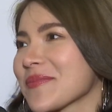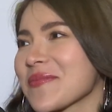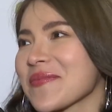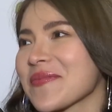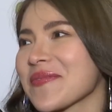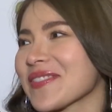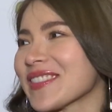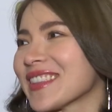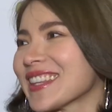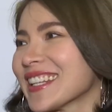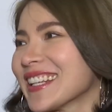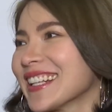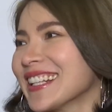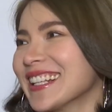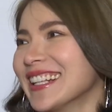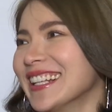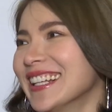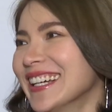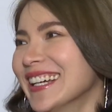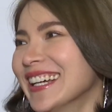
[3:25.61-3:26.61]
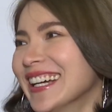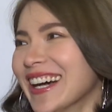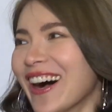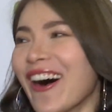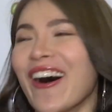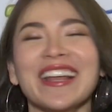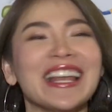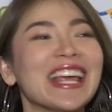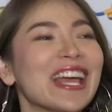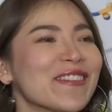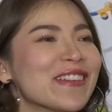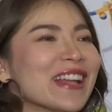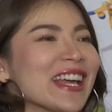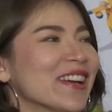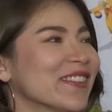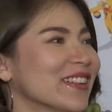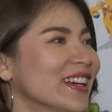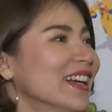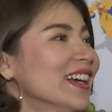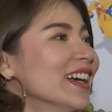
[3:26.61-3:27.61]
รีบได้คำตอบอ๋อรีบรี
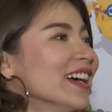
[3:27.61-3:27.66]
บ